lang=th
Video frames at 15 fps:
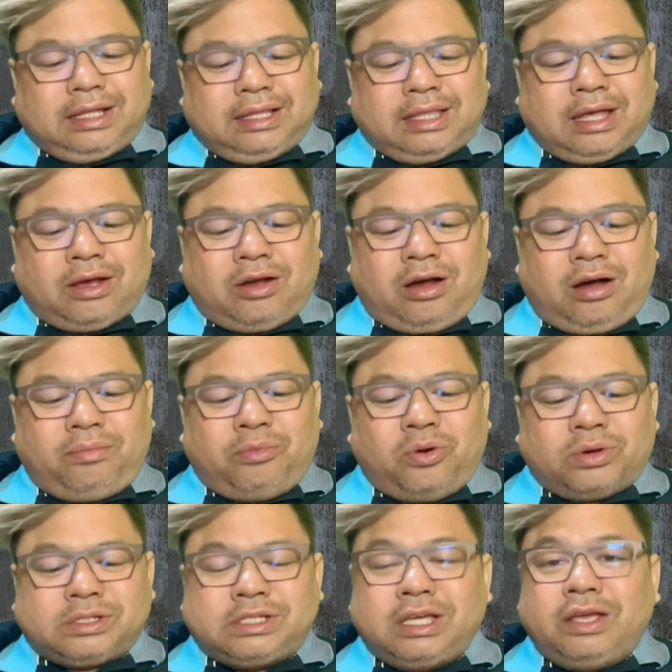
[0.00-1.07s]
แต่ก็บ่
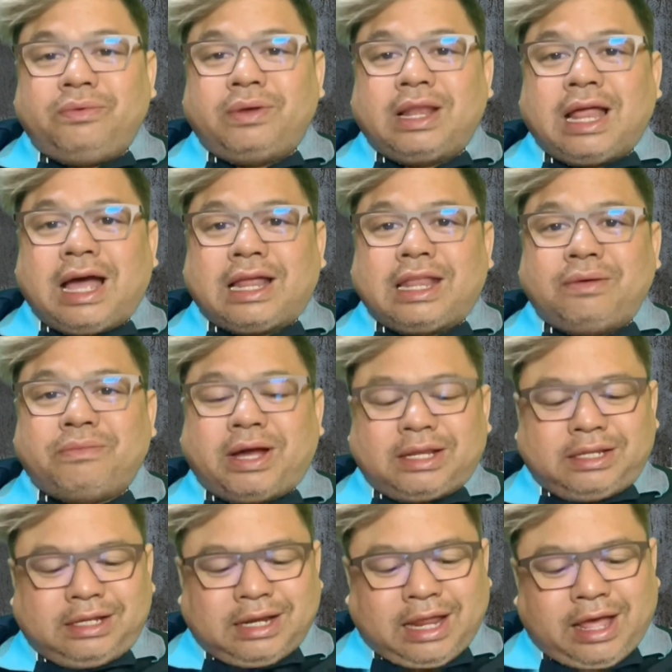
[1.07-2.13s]
งชี้เวลาได้มา
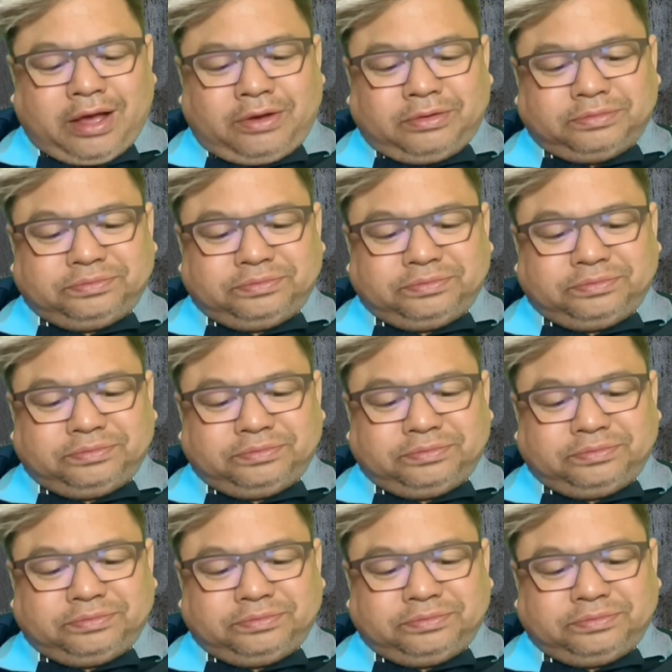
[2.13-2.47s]
ถึงแล้ว